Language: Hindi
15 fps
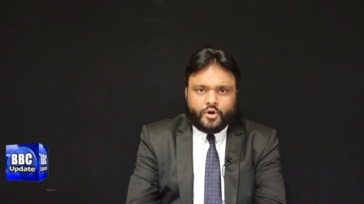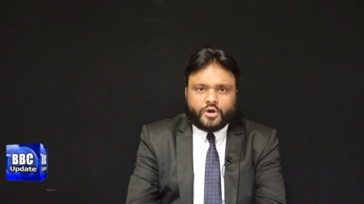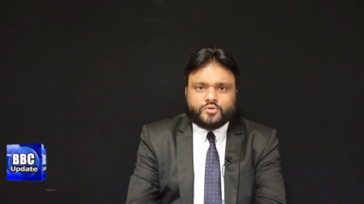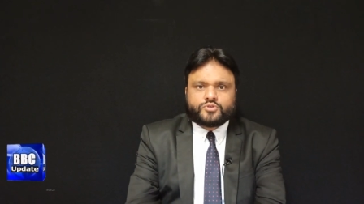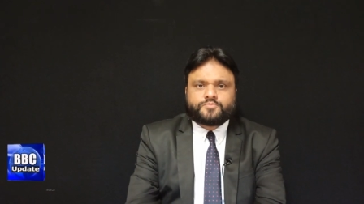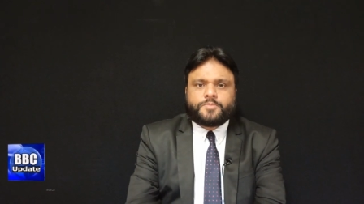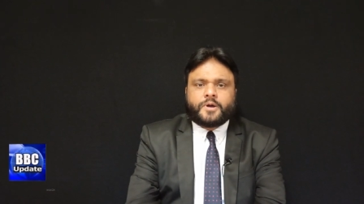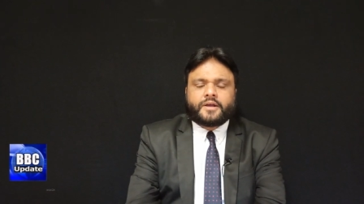और
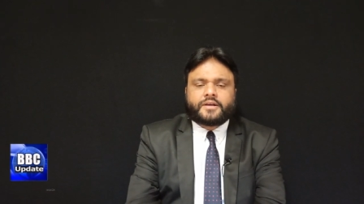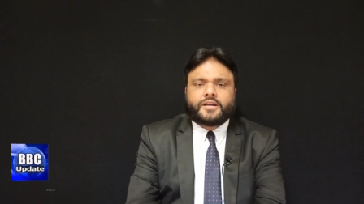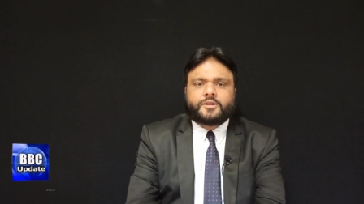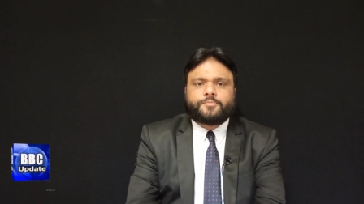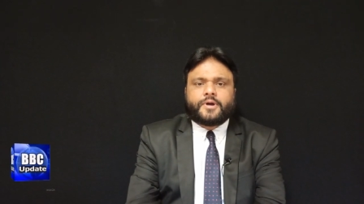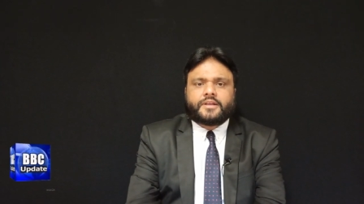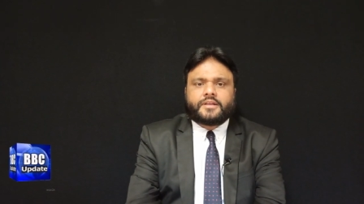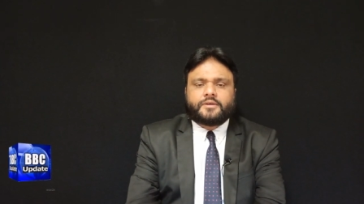उस
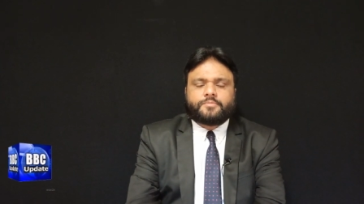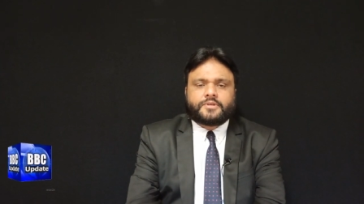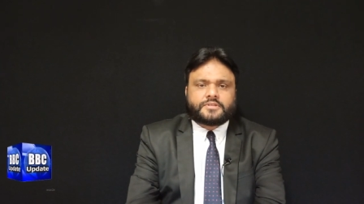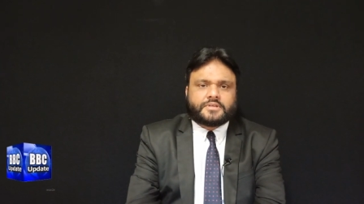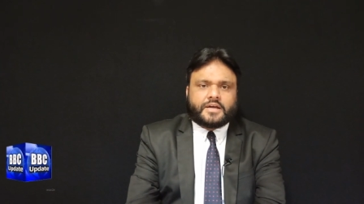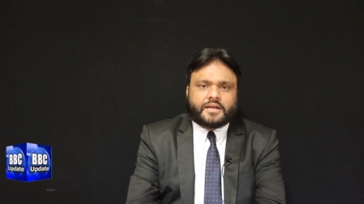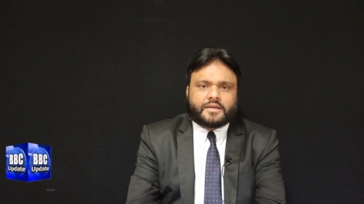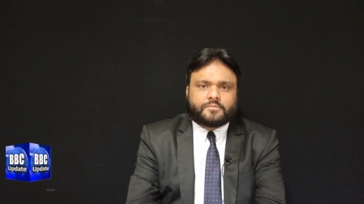फक्कड़पन ने फिर
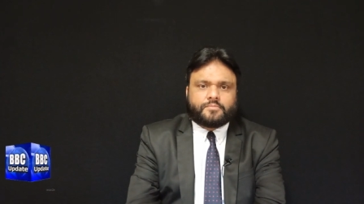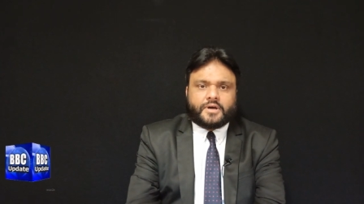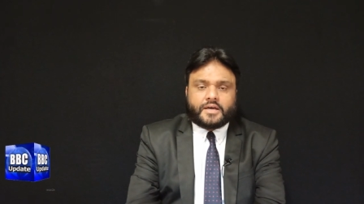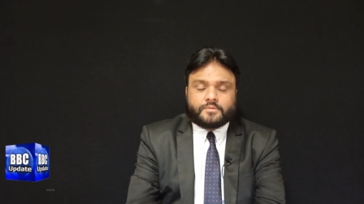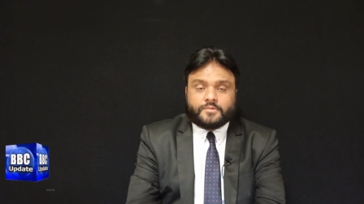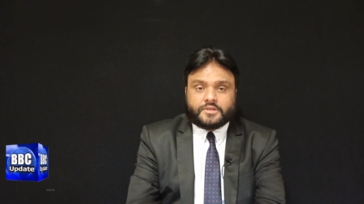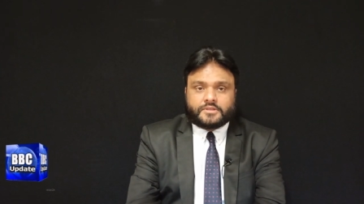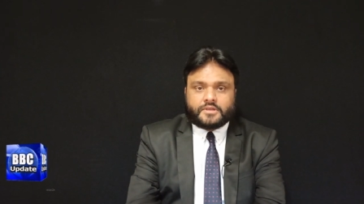जाकर
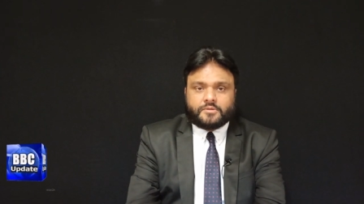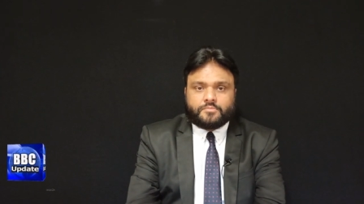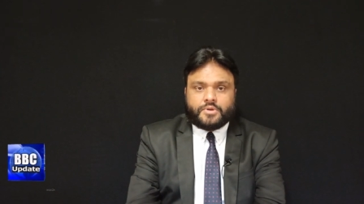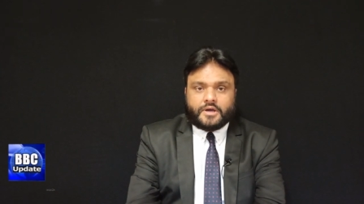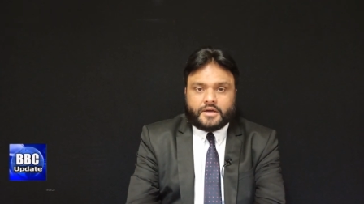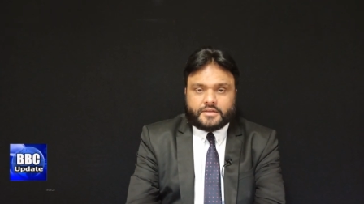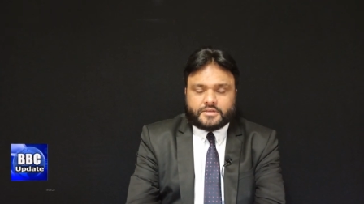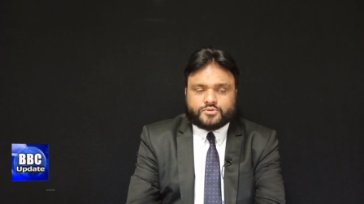बाद में इतनी
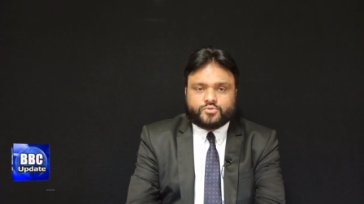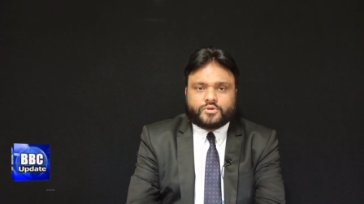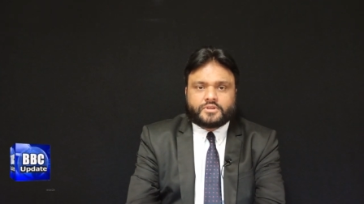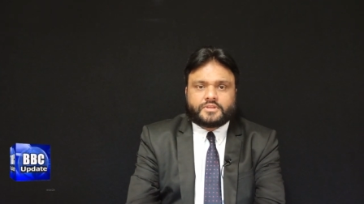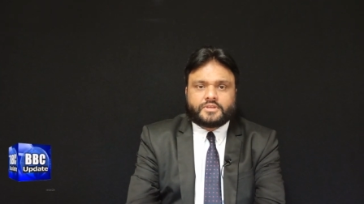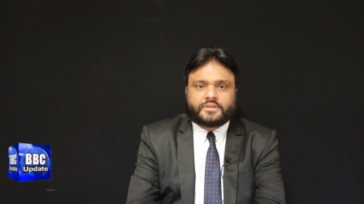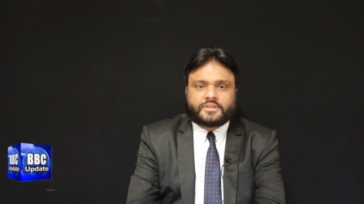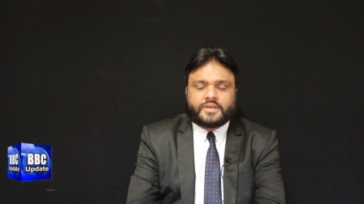भयानक
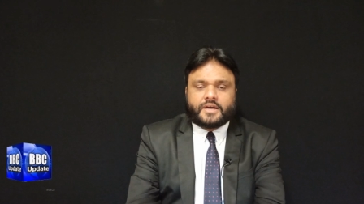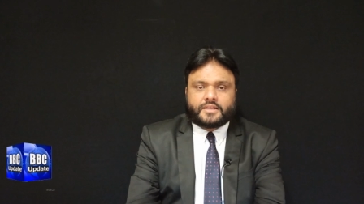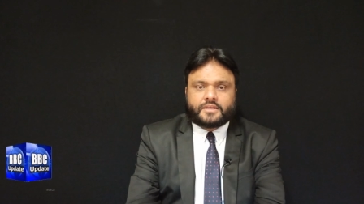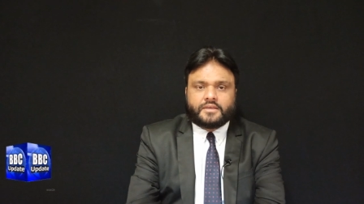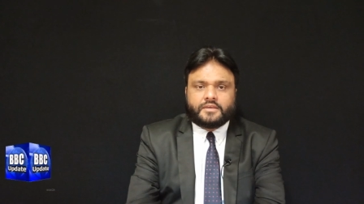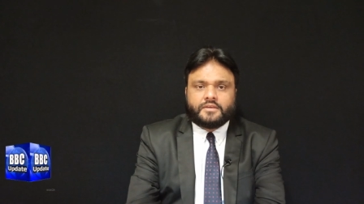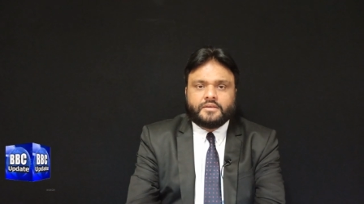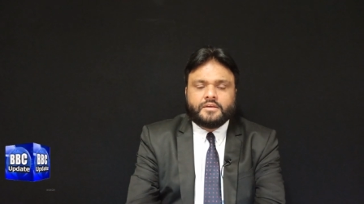सूरत इख्तियार
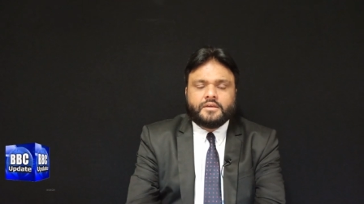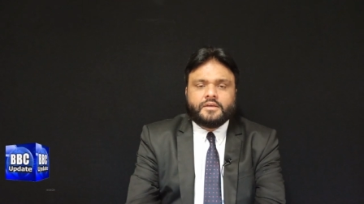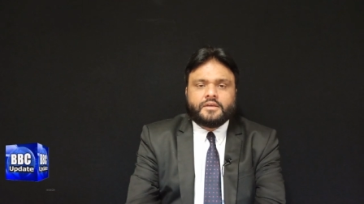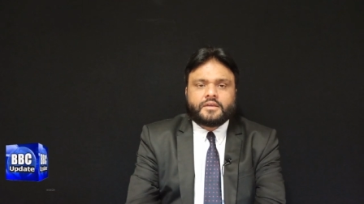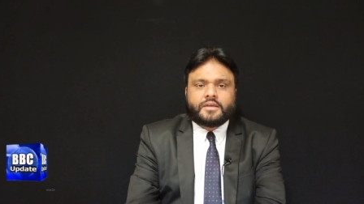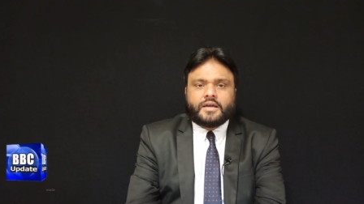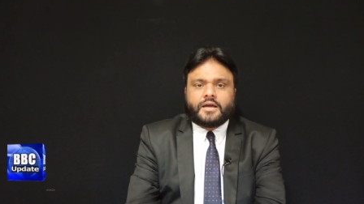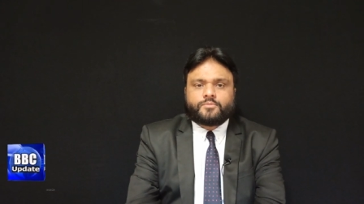की
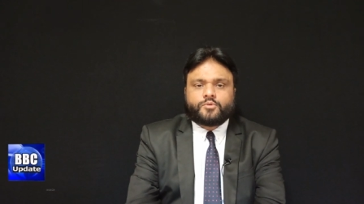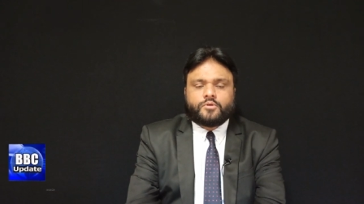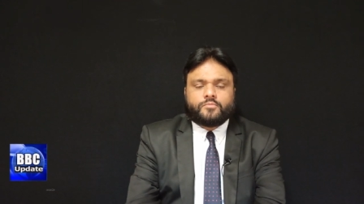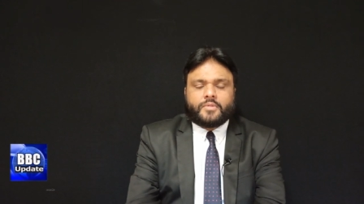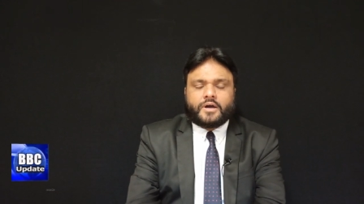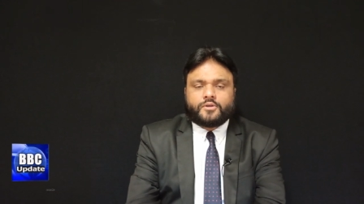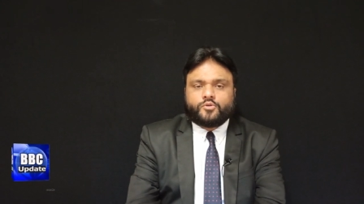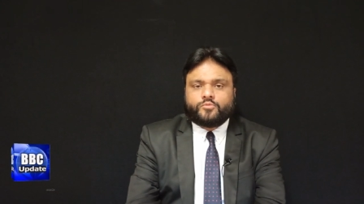कि आपको
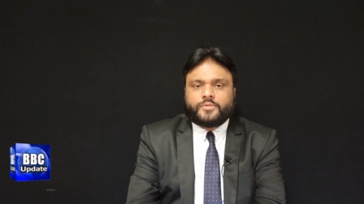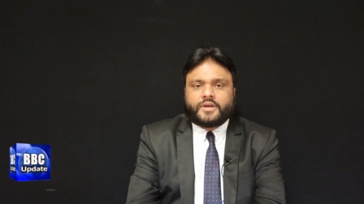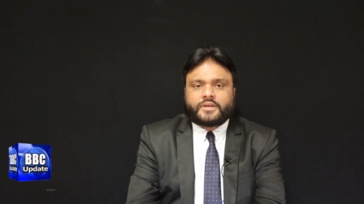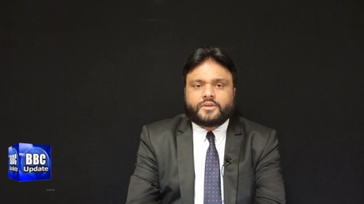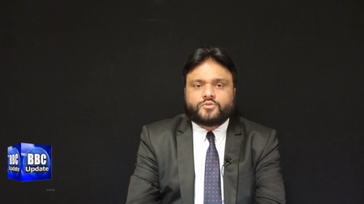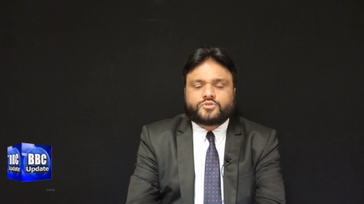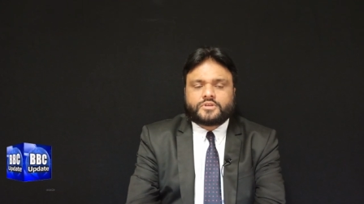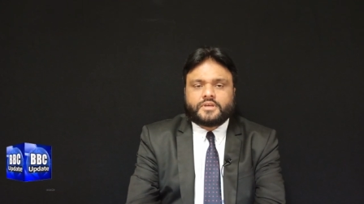मालूम है
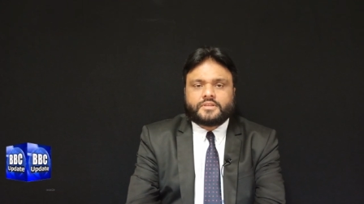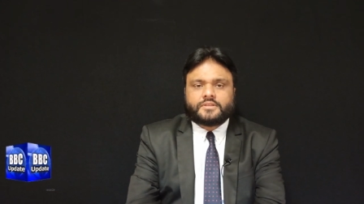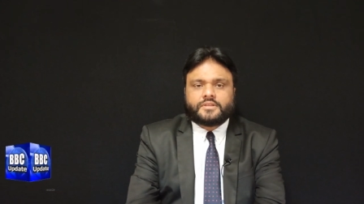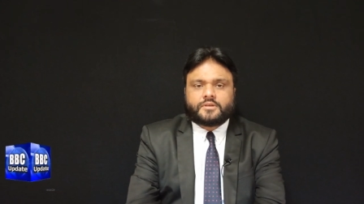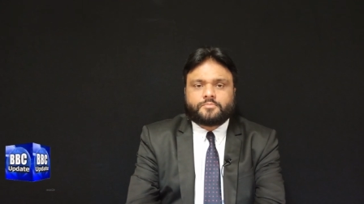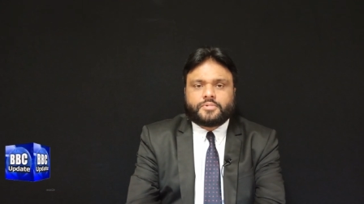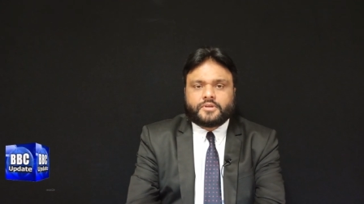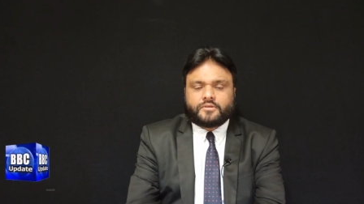कि उसके
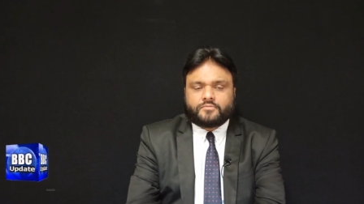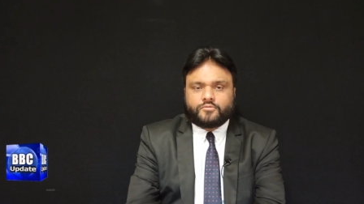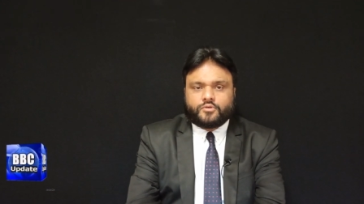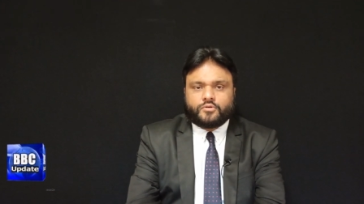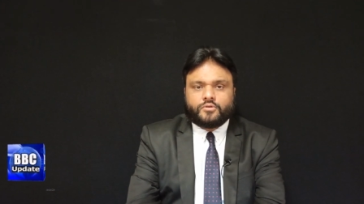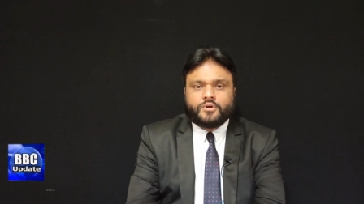अंदर फिर वो